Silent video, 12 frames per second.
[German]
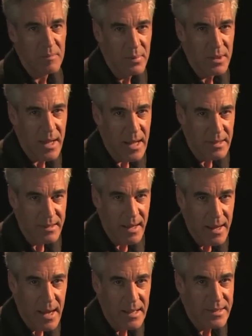Pedale
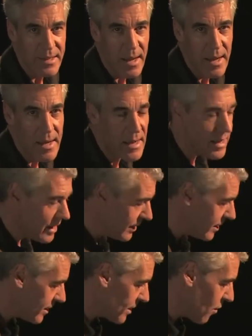da, alle drei.
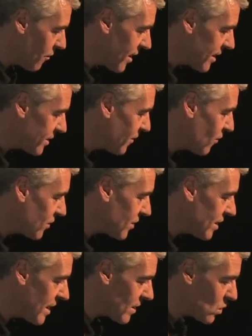Die sind auch fest, die
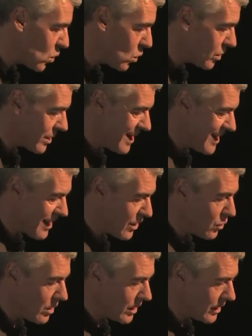funktionieren gut.
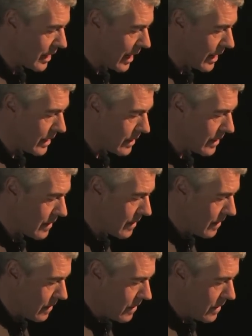Natürlich ein
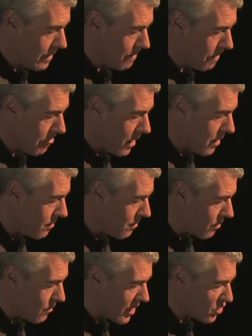ähm,
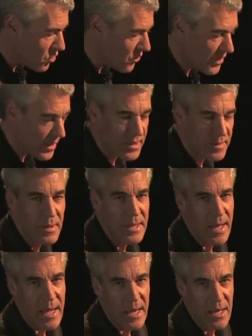mehrstufiges
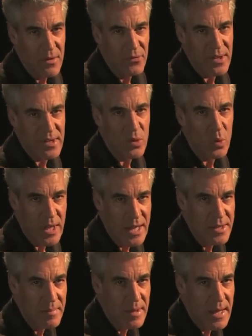Pedal für das
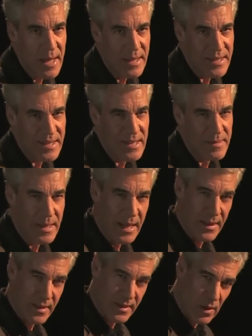Tonhaltepedal. Das heißt, man
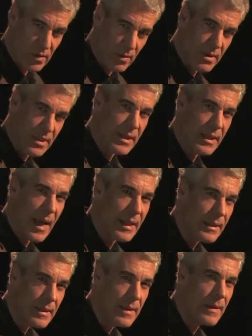kann das auch so ein bisschen
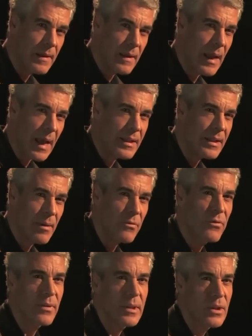an,
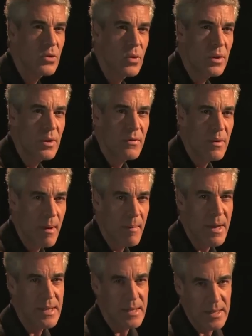andämpfen, die Töne, wie beim
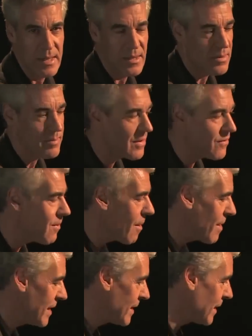echten Instrument, wie
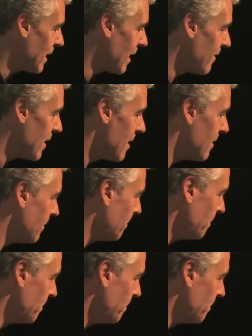beim echten Klavier.